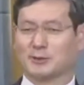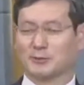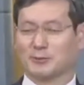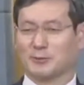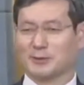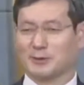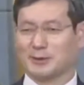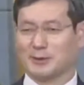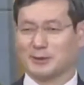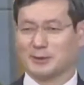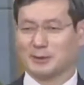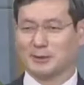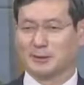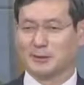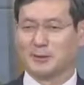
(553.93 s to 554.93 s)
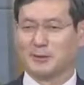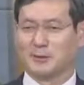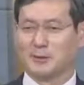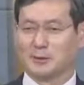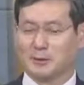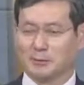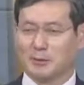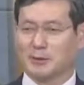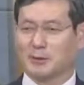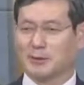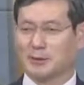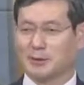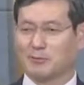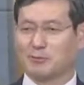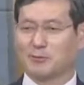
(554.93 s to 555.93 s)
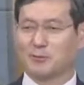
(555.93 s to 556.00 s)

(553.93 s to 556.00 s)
꽃이 얼마나 예쁜